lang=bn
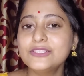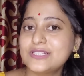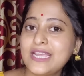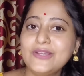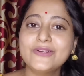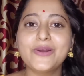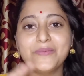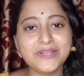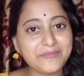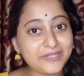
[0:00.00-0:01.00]
তো যাই হোক
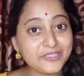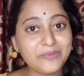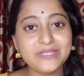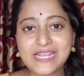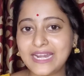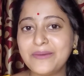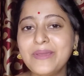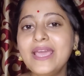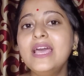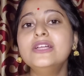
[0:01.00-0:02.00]
কমেন্টের মাধ্যমে
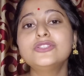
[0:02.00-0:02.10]
জানাবে